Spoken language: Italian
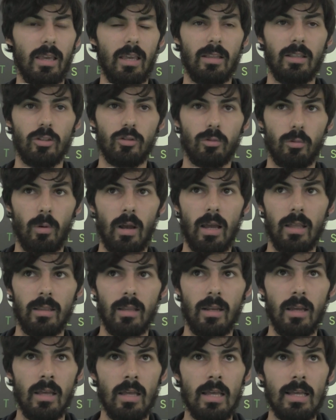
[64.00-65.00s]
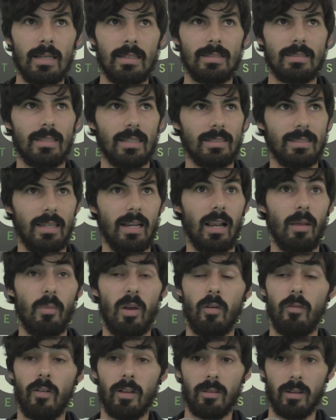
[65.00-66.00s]
e di squadra, stasera
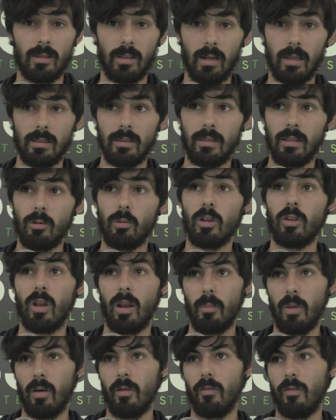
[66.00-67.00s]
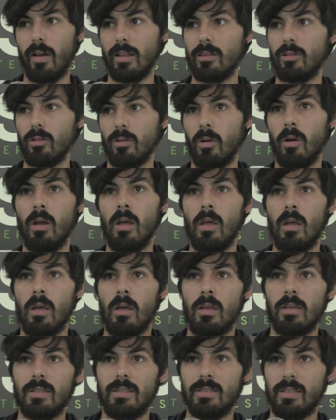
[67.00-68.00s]
l'abbiamo fatta a tratti, quando l'abbiamo fatto
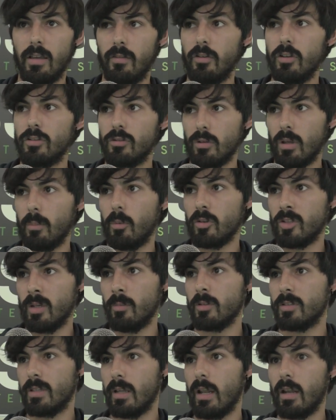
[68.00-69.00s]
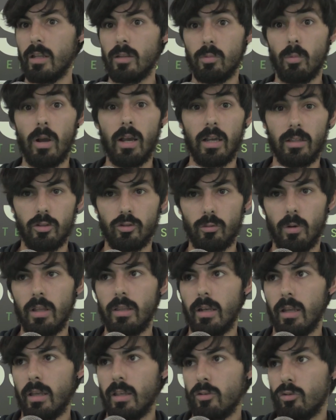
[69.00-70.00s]
si è visto che possiamo stare a ritmo anche di
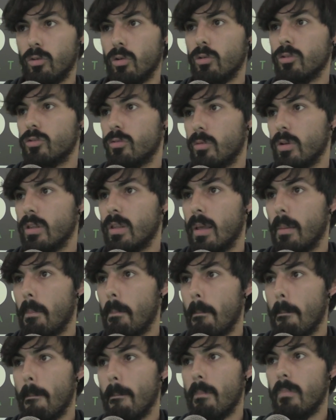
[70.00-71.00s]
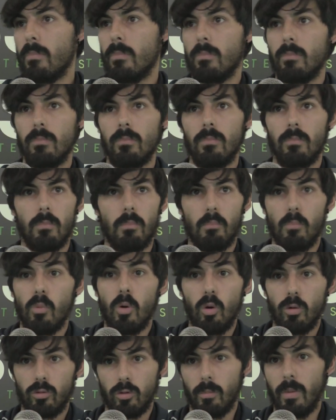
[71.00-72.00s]
squadre che sono costruite
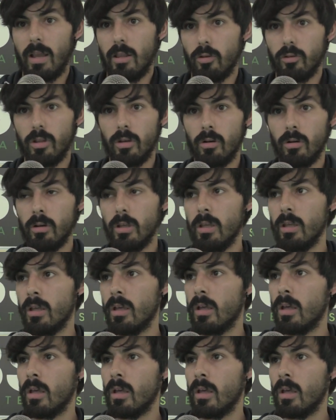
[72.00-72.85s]
molto meglio di noi